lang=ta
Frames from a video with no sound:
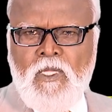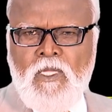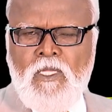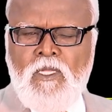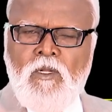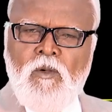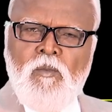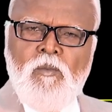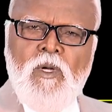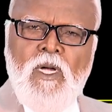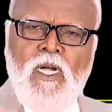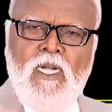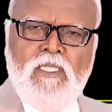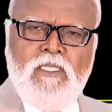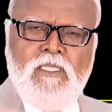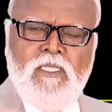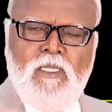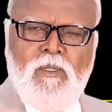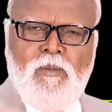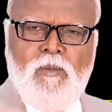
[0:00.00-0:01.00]
இது ரொம்ப
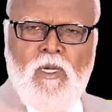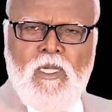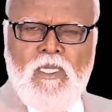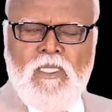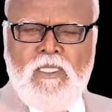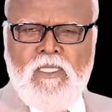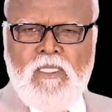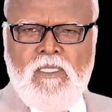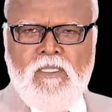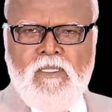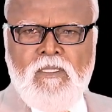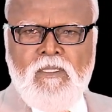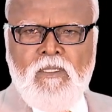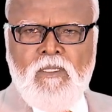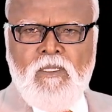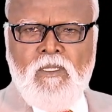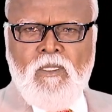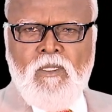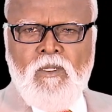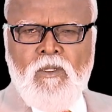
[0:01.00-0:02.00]
ஆச்சரியமாக இருக்குது
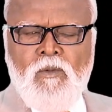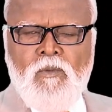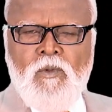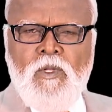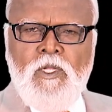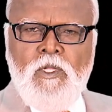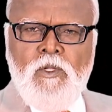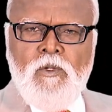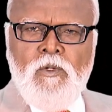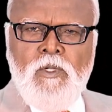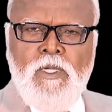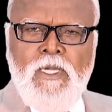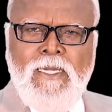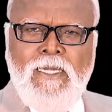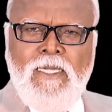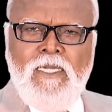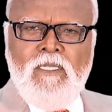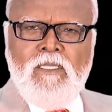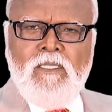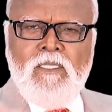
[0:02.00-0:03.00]
வென் யூ
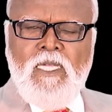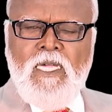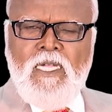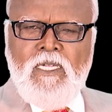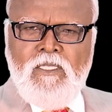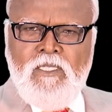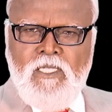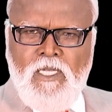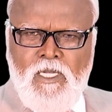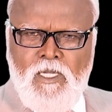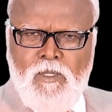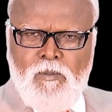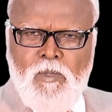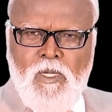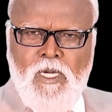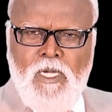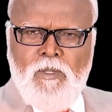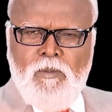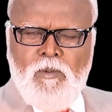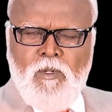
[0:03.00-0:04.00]
ரீட் த என்டையர்
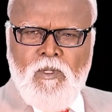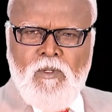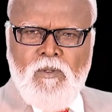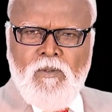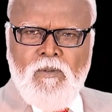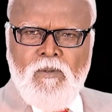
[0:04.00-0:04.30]
பைபிள்